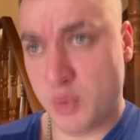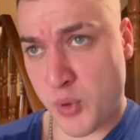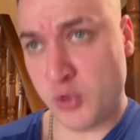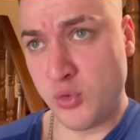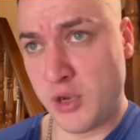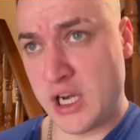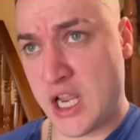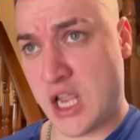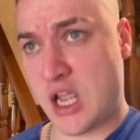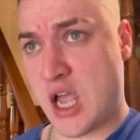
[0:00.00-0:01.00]
Мы
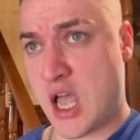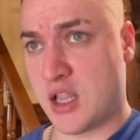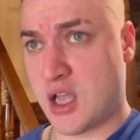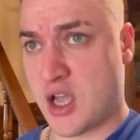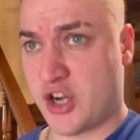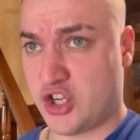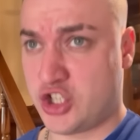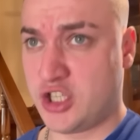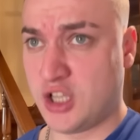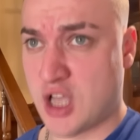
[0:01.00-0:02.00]
подумали, и она
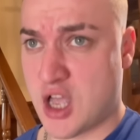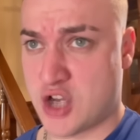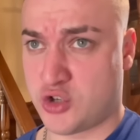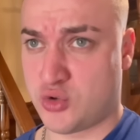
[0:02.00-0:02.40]
решила,